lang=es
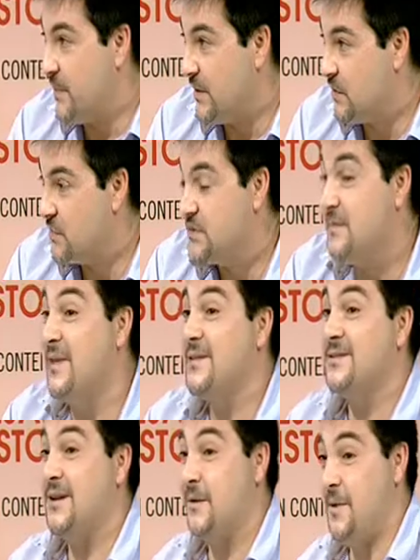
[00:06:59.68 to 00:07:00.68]
espectros y me
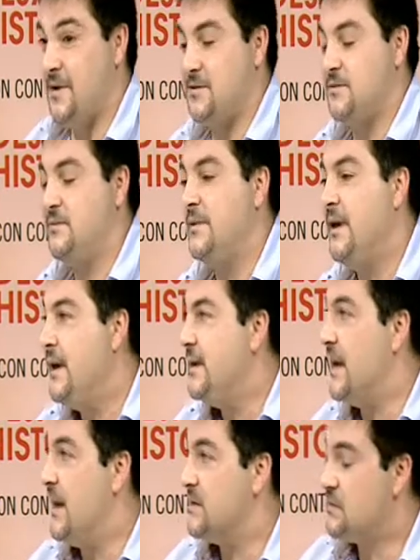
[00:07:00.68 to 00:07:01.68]
decís qué veis. ¿no?
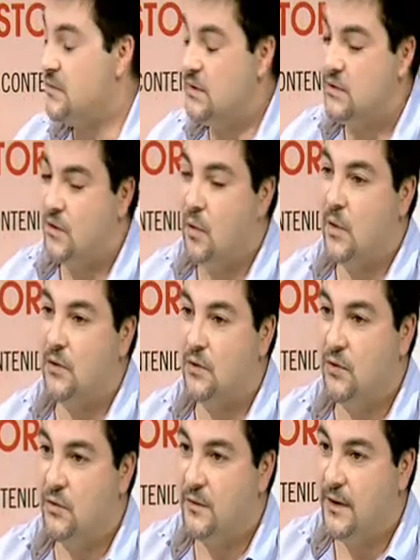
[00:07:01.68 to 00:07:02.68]
Y ahí es donde entró en
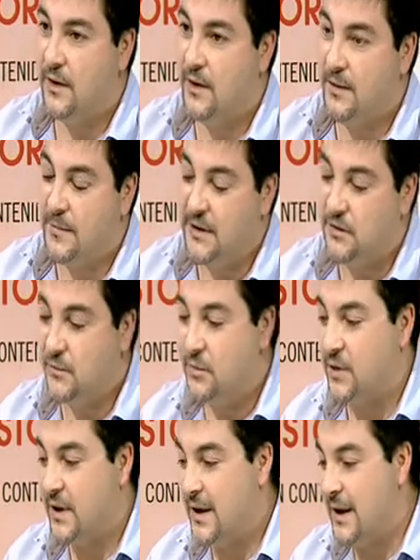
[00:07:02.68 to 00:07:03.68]
juego eh, Milton,
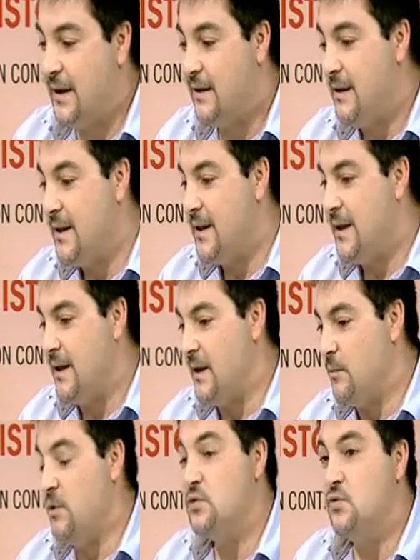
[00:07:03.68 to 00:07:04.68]
porque era
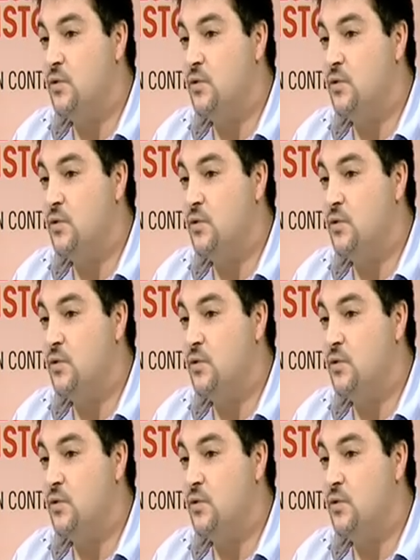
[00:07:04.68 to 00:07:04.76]
eh, muy